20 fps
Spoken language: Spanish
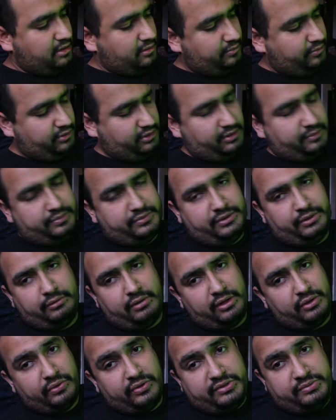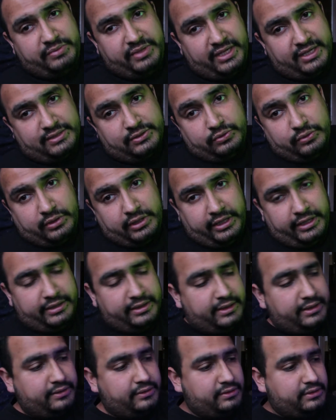Porque pues igual no es mía, es de un
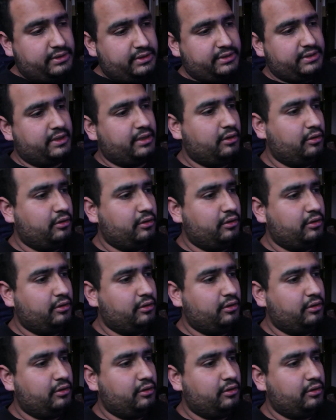cliente. Entonces